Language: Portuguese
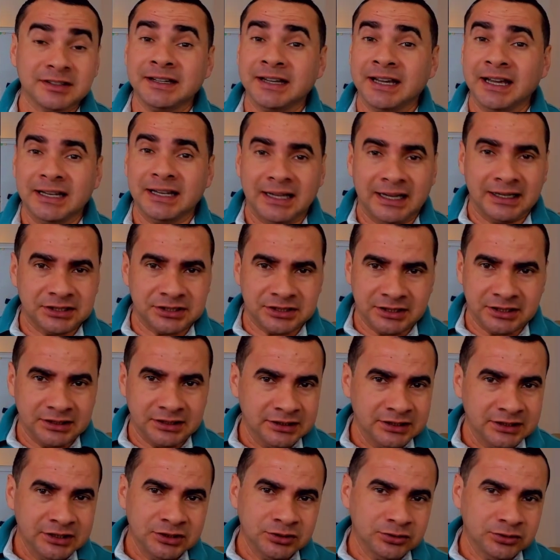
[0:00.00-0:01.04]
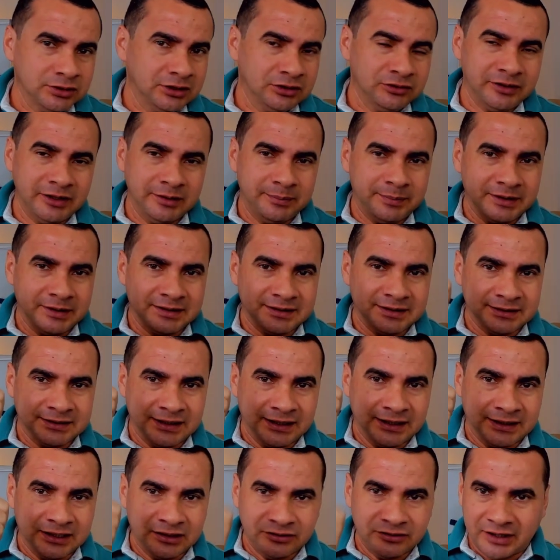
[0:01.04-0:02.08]
E relaxa, tu não vai
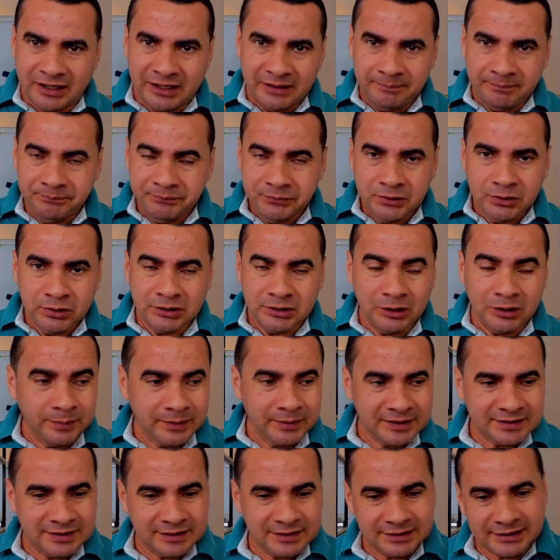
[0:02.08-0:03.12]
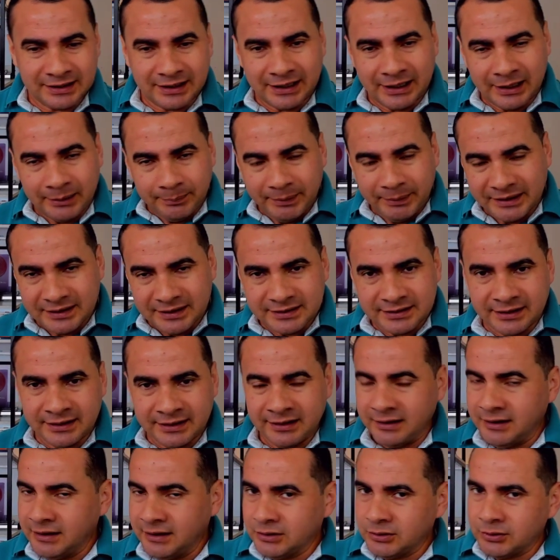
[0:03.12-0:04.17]
precisar gravar, tu não precisa
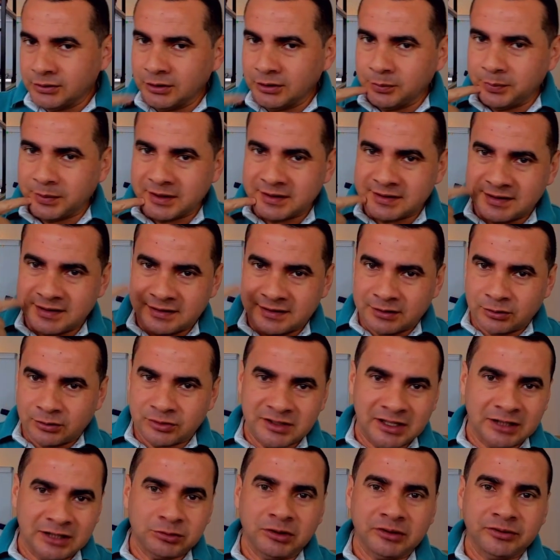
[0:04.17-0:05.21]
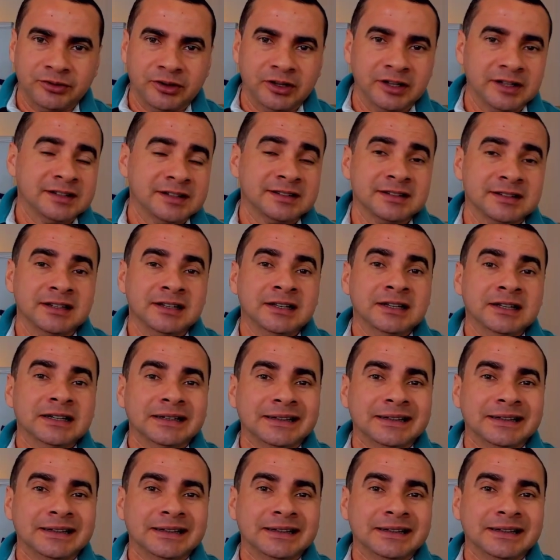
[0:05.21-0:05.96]
aparecer, tu não precisa usar tua voz,